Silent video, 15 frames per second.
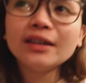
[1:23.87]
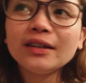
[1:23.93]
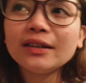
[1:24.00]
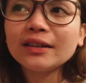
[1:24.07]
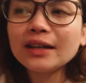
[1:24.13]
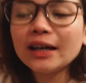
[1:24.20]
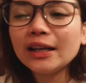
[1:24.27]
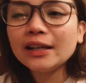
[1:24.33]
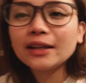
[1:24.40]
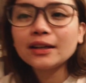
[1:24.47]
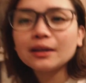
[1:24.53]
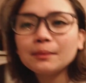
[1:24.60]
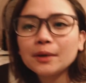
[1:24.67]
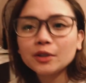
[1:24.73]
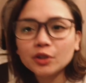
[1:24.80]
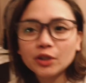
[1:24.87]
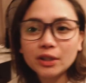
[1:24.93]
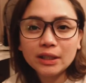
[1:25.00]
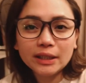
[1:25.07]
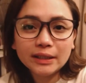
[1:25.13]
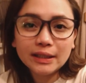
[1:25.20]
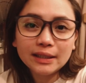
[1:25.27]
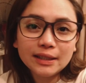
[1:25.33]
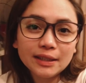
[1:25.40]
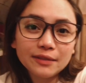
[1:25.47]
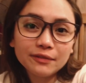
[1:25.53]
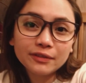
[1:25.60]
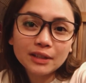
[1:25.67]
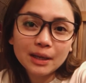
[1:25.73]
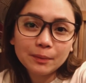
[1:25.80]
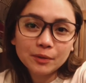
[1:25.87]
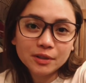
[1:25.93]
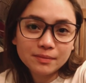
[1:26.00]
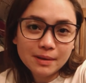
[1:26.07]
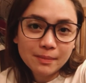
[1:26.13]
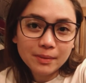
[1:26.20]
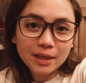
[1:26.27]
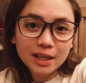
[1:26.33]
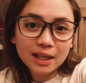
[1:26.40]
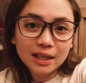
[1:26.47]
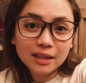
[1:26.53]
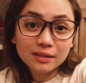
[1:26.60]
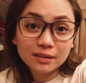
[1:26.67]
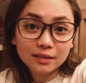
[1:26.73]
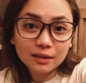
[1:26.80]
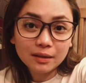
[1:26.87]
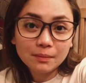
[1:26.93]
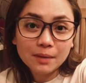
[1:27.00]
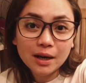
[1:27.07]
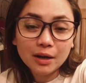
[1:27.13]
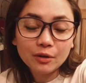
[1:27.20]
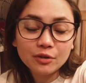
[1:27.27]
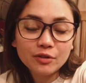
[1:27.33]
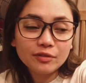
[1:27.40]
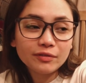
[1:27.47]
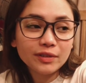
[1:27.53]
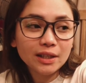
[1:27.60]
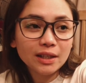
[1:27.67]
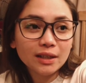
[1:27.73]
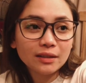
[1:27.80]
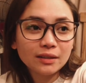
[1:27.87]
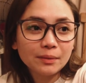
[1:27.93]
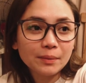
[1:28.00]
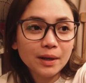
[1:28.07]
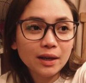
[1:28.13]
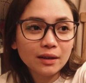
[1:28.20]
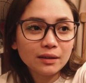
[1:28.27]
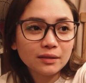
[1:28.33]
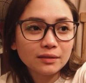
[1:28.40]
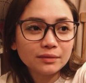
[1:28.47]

galing kang maternity leave tapos babalik ka na sa trabaho. Yung feeling na parang